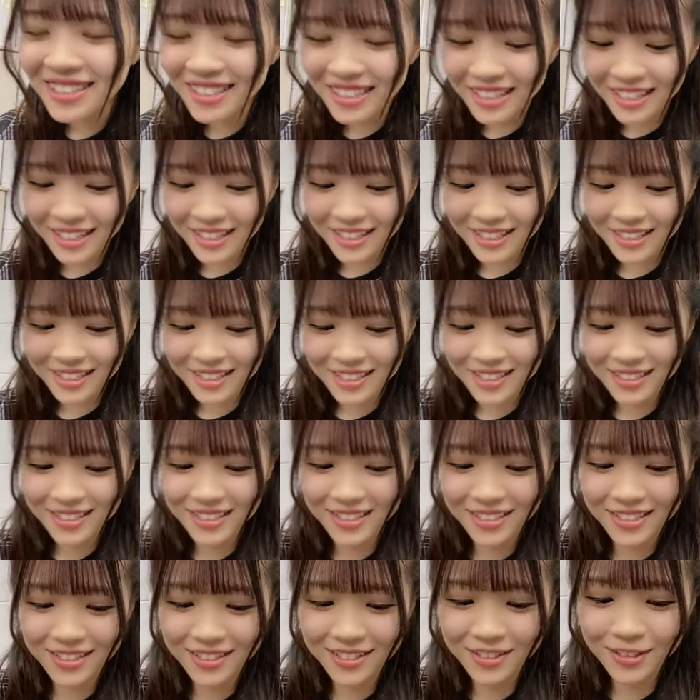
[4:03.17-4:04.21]
ね
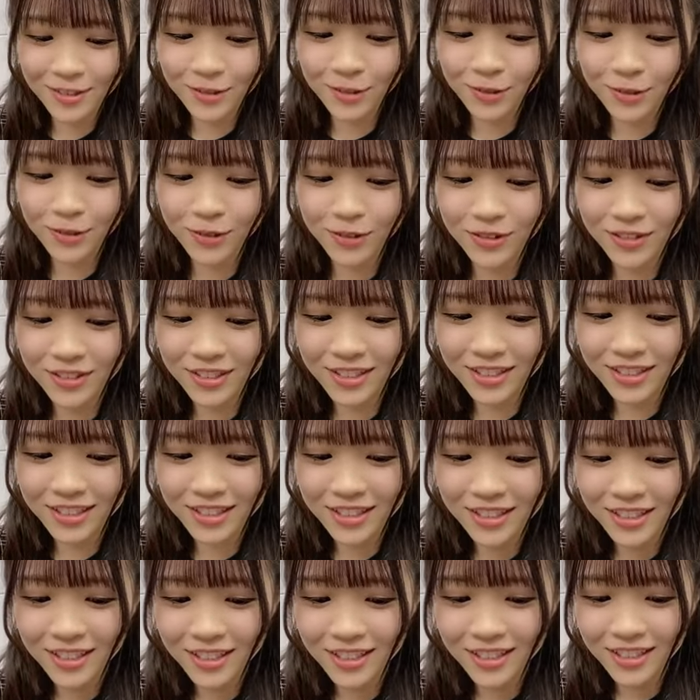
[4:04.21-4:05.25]
そ
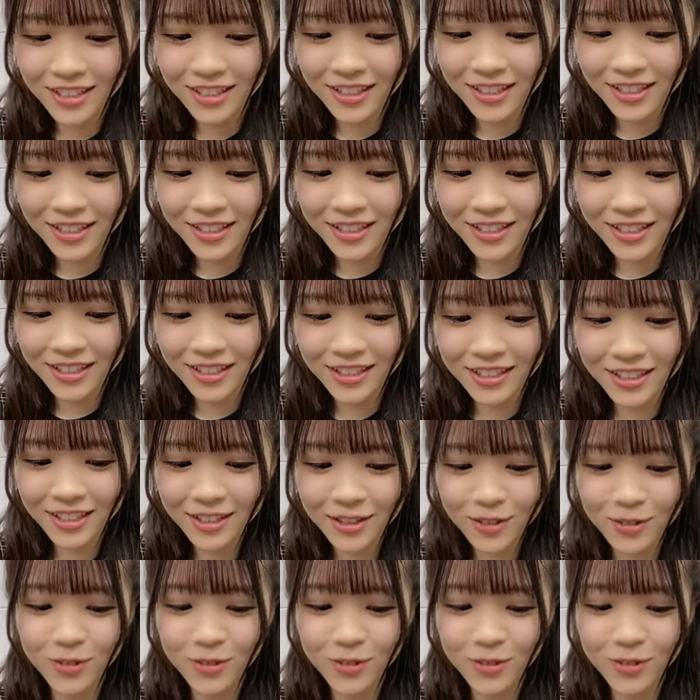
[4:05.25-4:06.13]
うやっ